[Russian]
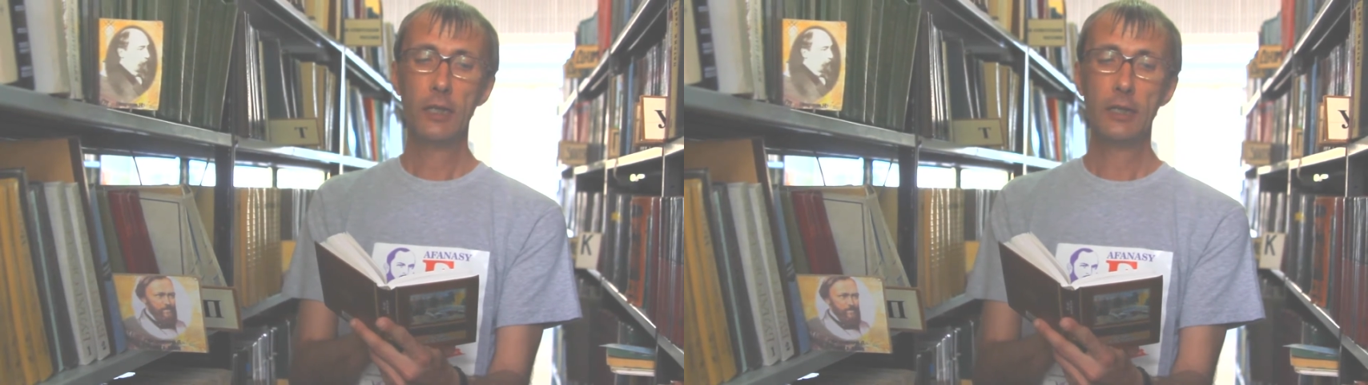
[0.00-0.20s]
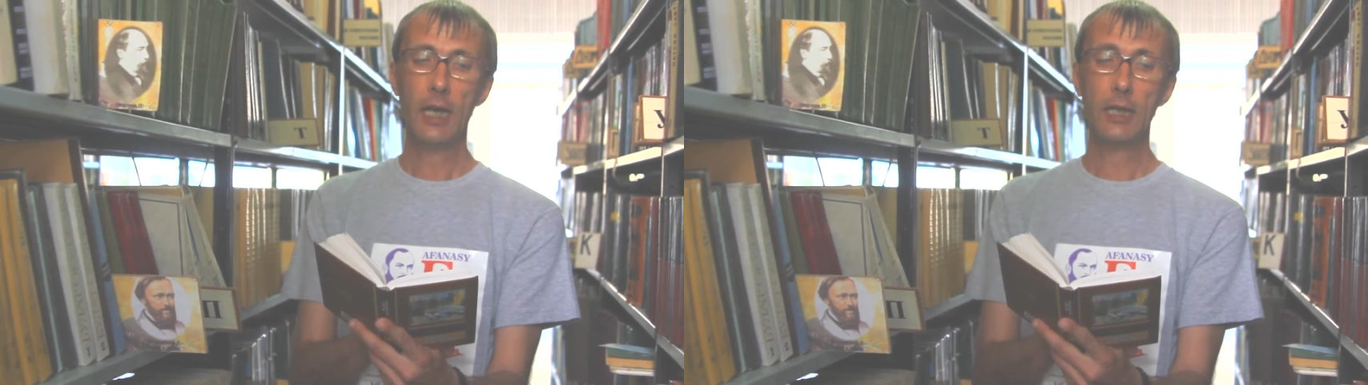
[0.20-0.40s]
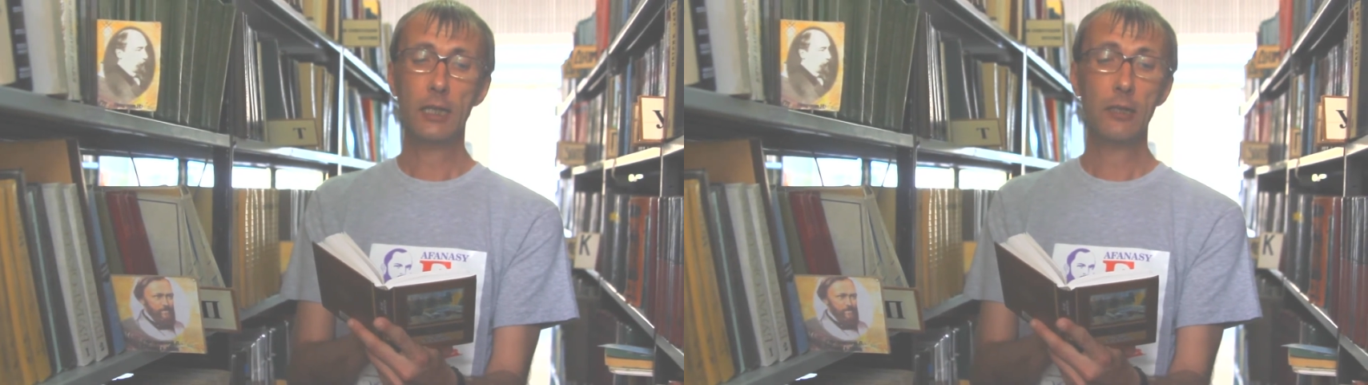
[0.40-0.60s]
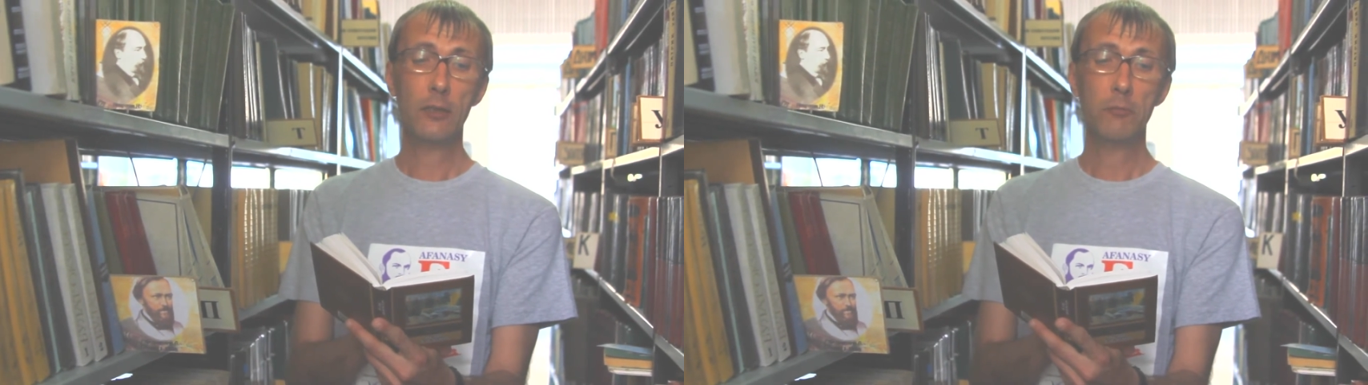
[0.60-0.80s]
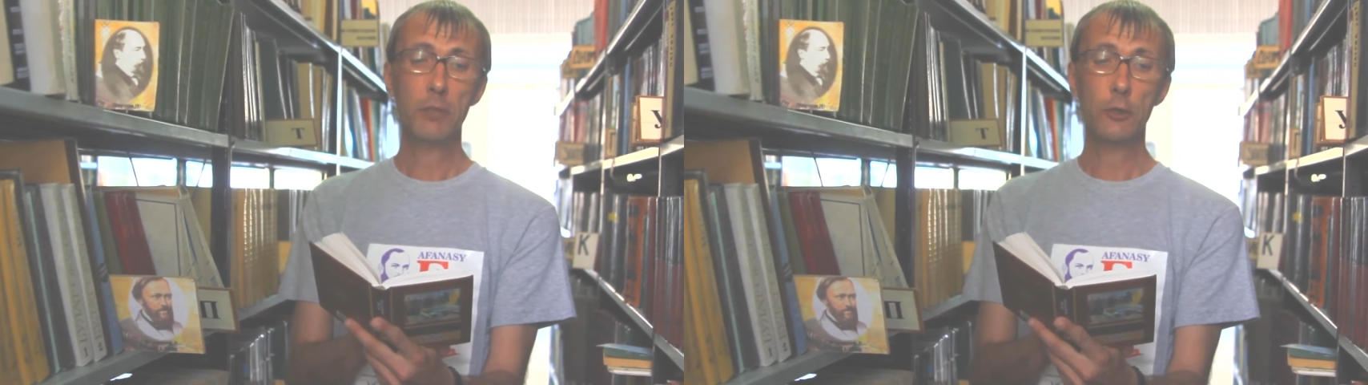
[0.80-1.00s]
Так
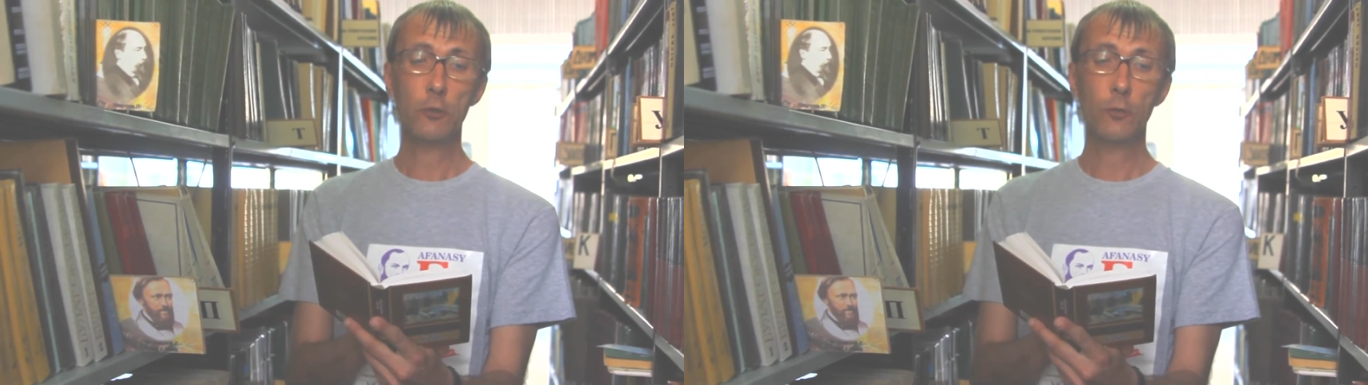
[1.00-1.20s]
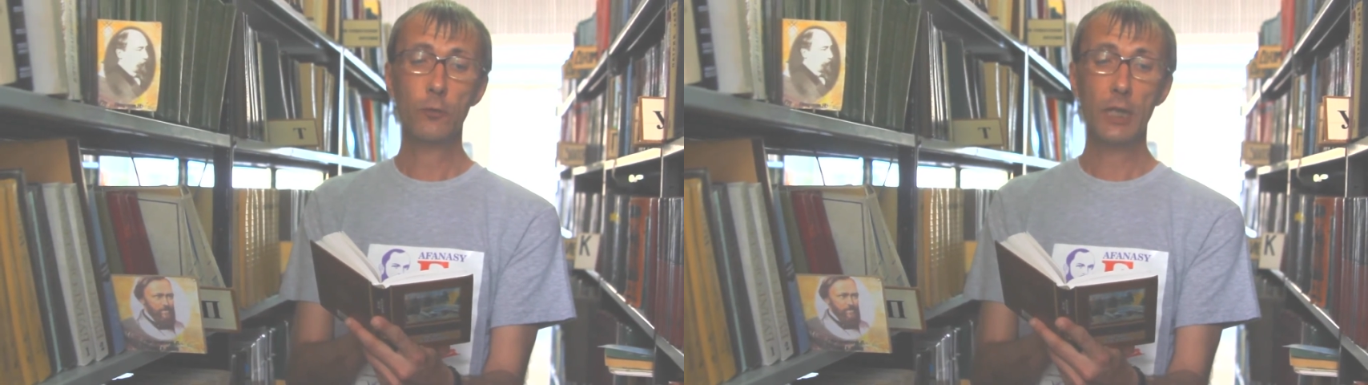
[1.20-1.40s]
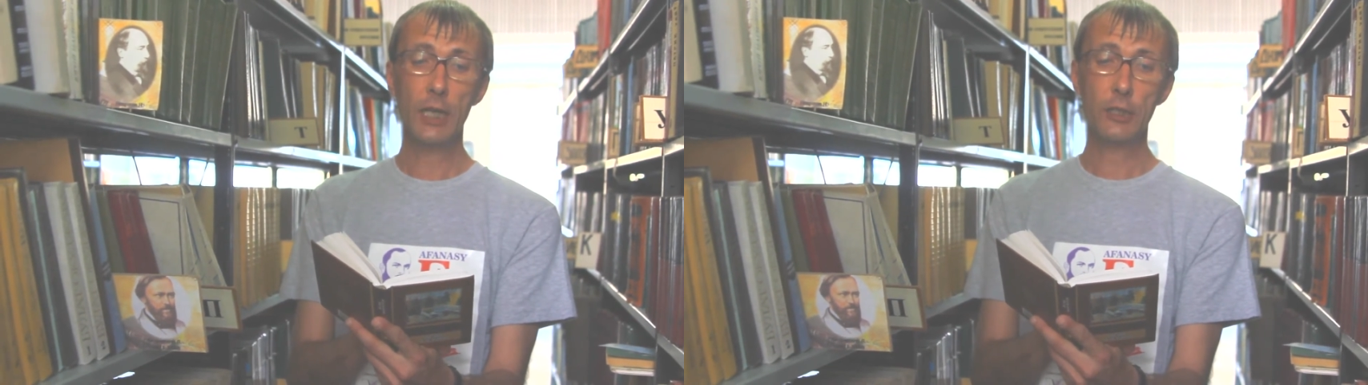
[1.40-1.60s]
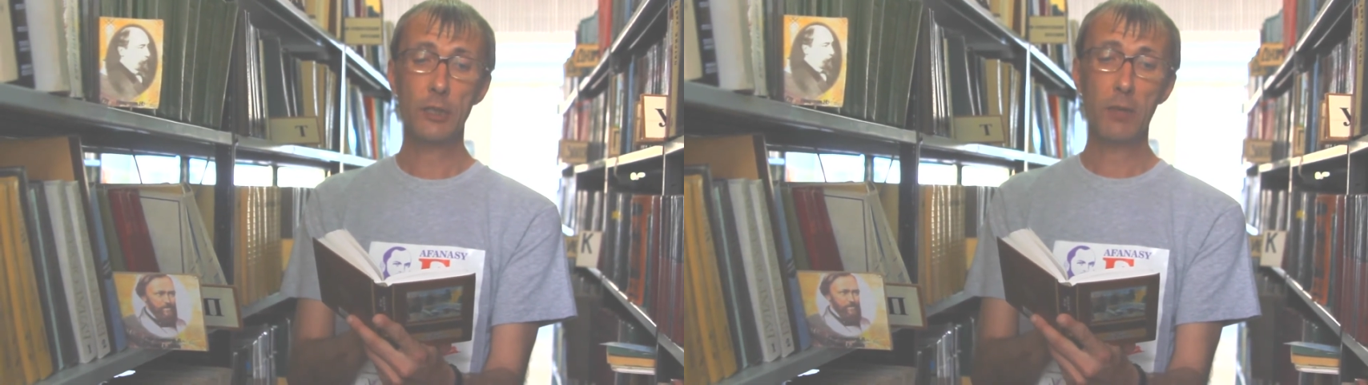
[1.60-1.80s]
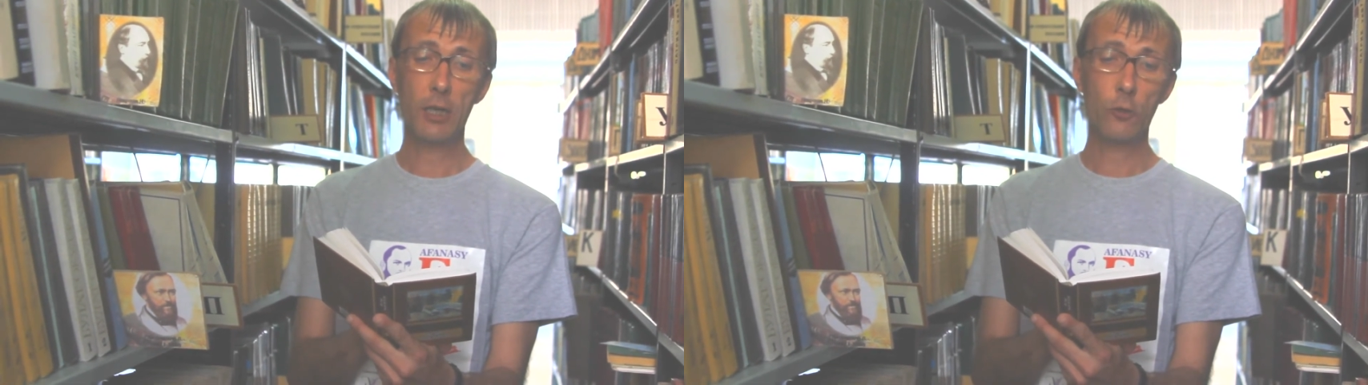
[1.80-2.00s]
между
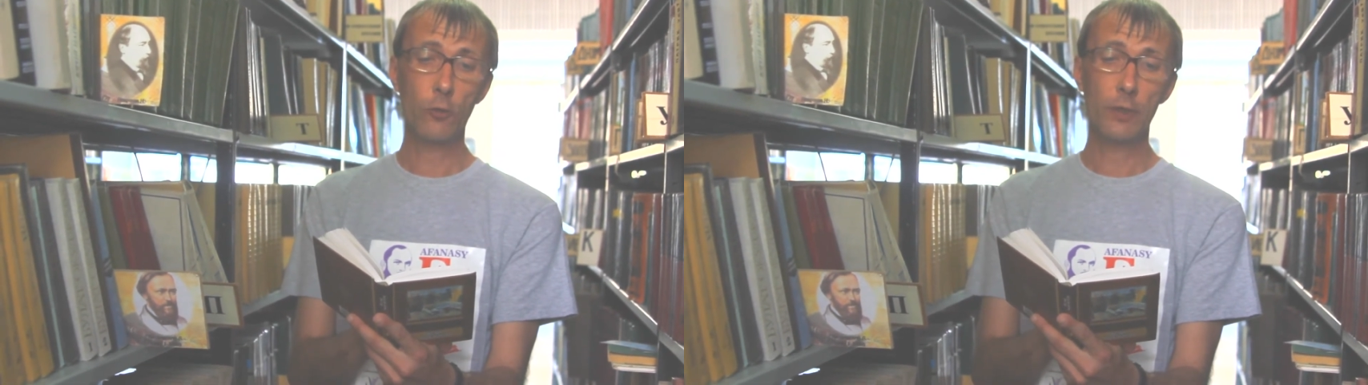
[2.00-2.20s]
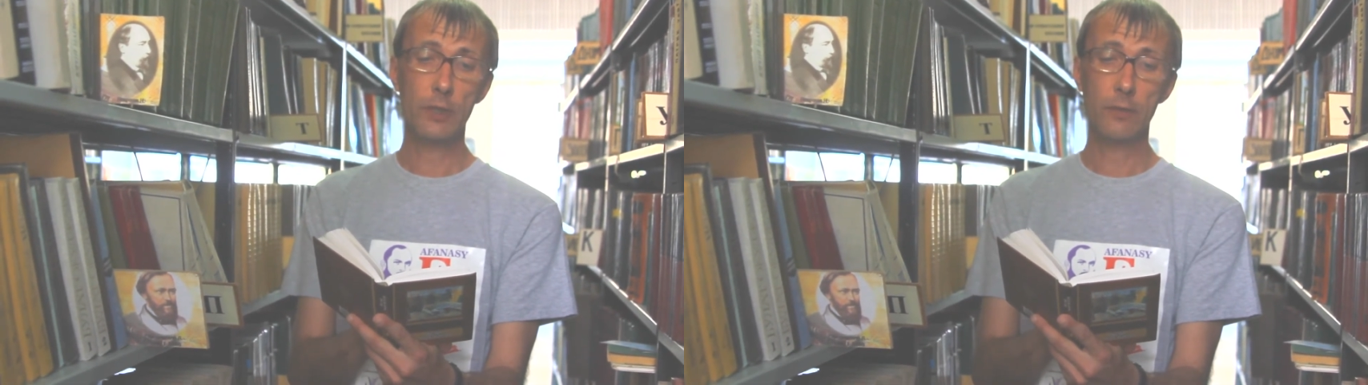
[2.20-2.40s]
влажно-махровых